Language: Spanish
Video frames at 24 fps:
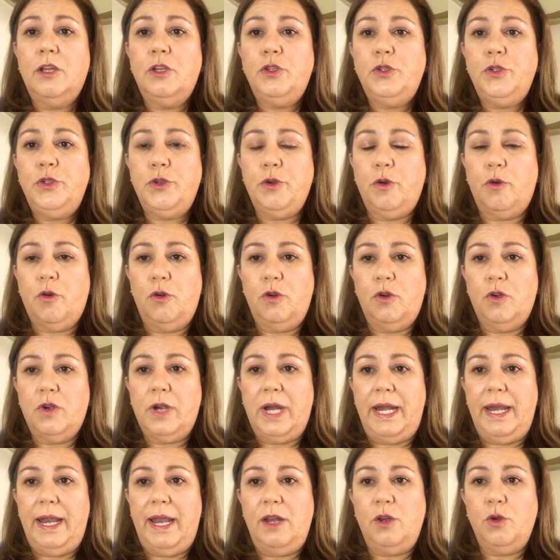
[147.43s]
yo
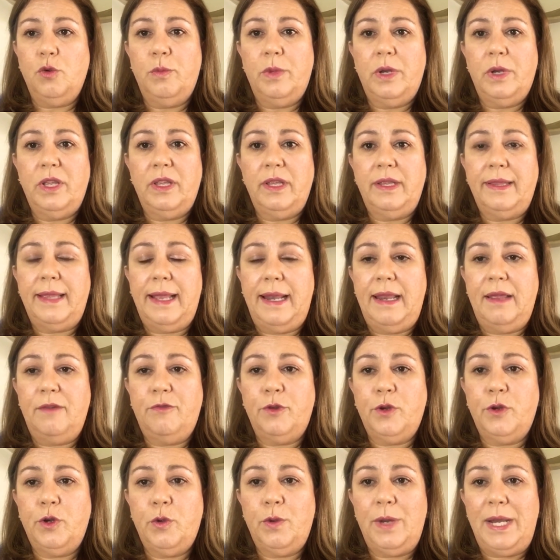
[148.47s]
colocaré el número de
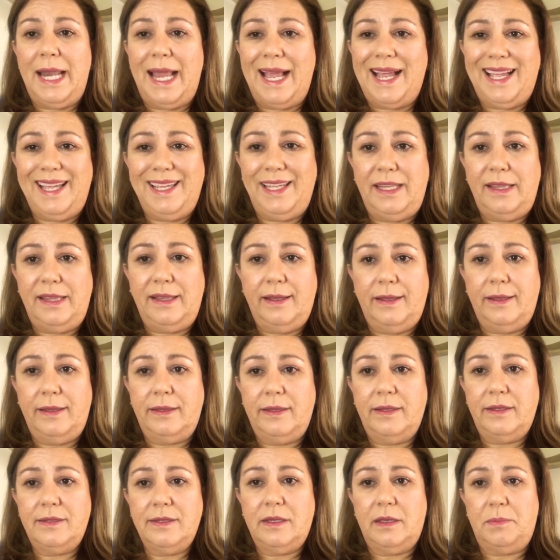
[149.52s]
teléfono en la cajita de
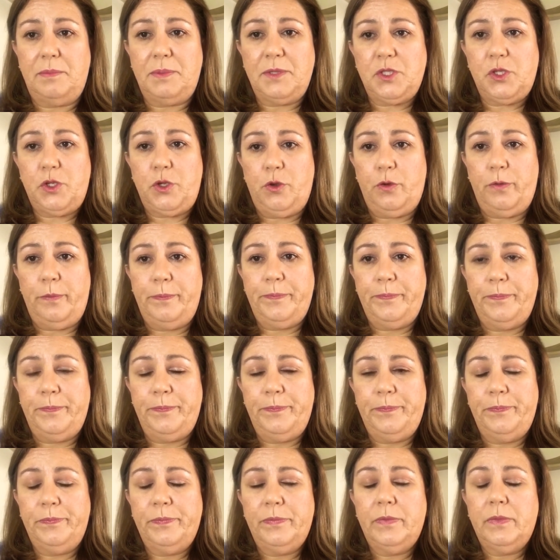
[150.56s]
descripción
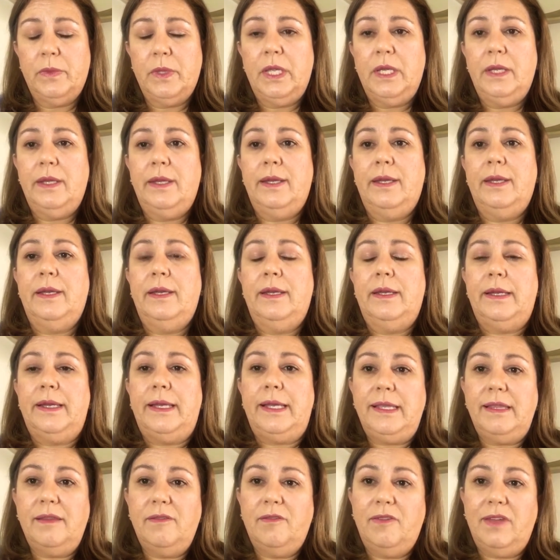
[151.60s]

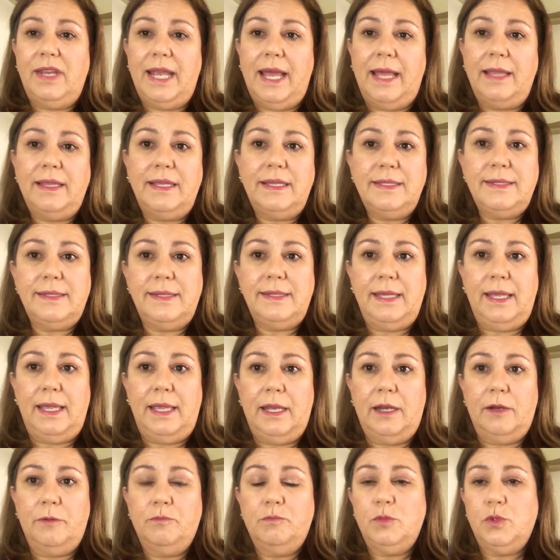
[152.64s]
y deberá
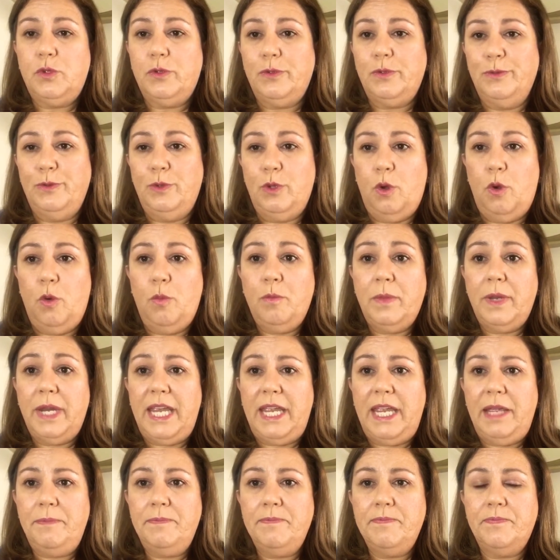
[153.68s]
decir su
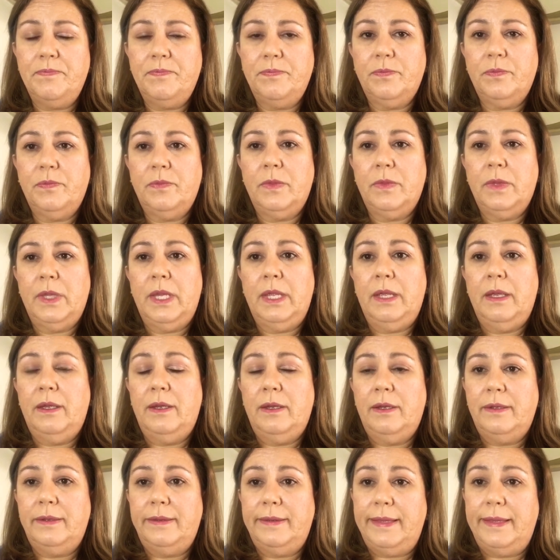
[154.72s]
nombre,
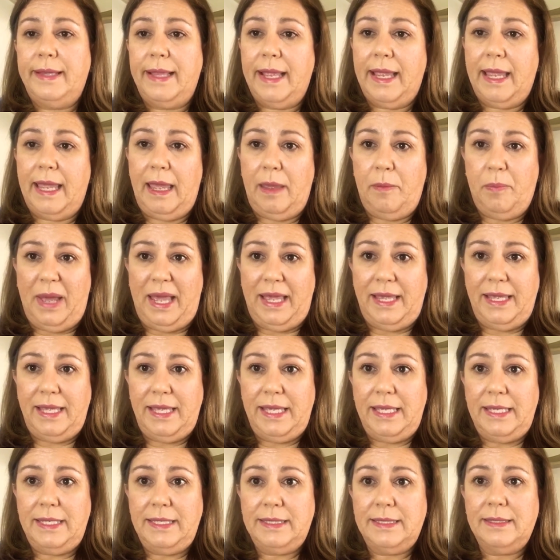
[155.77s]
de qué
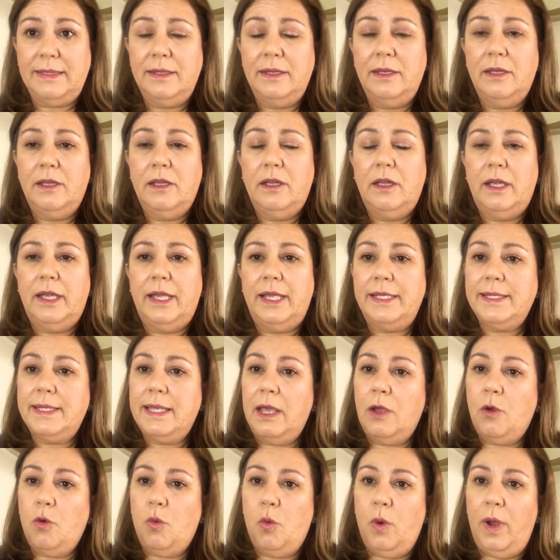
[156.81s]
país es
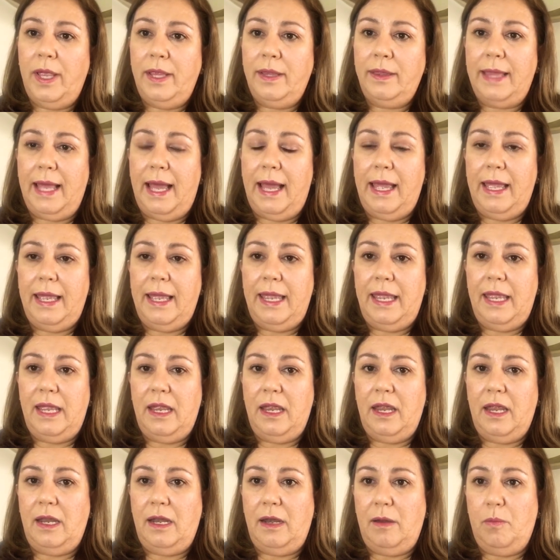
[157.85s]
que cuenta
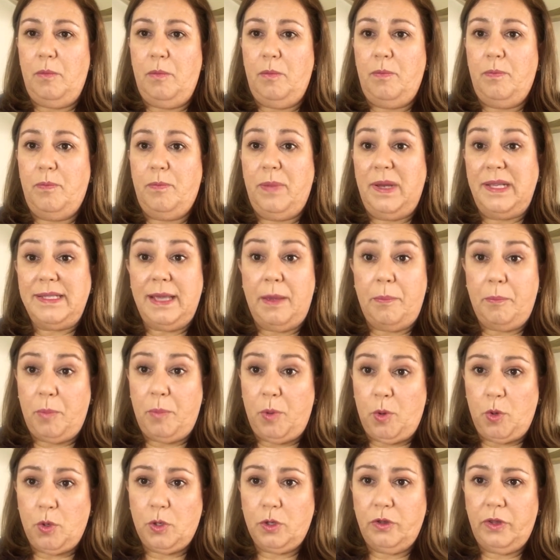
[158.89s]
el
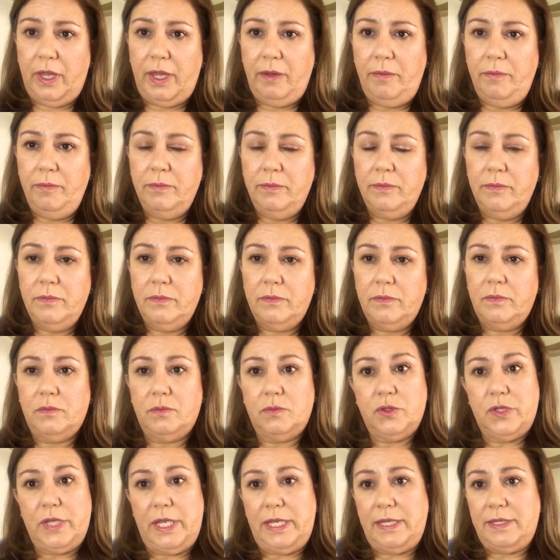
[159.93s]
pasaporte,
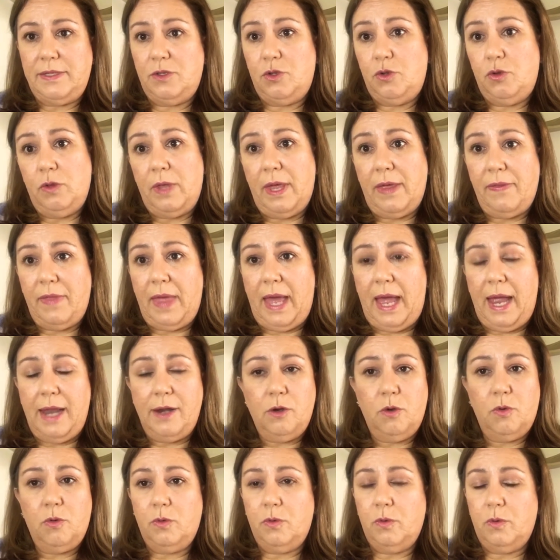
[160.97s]

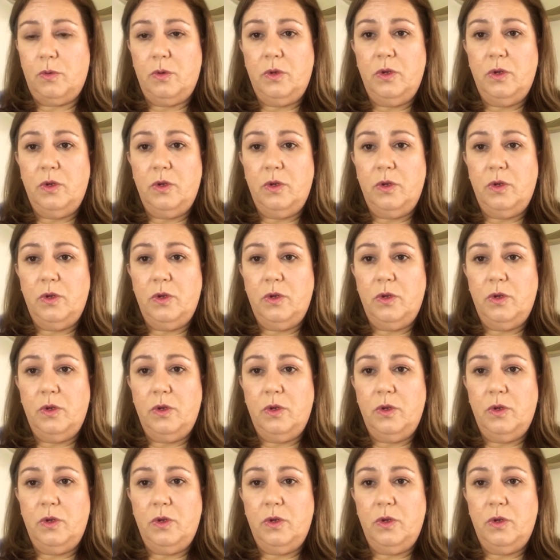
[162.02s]
ciudadano